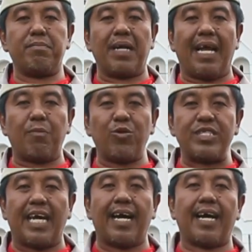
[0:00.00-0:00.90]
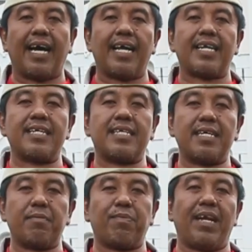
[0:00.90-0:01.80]
melabuh jangkar
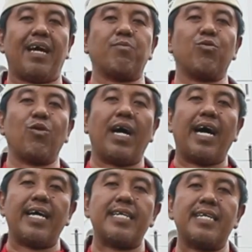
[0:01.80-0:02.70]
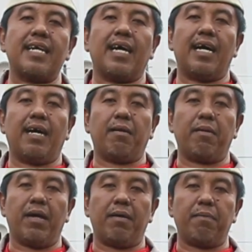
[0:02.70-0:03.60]
di pelabuhan
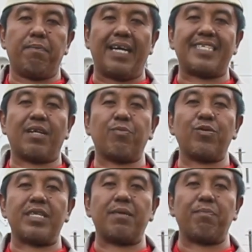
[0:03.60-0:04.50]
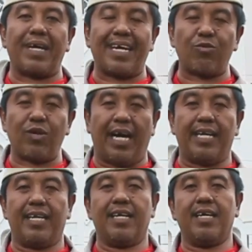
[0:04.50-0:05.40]
Pasir Putih Panarukan.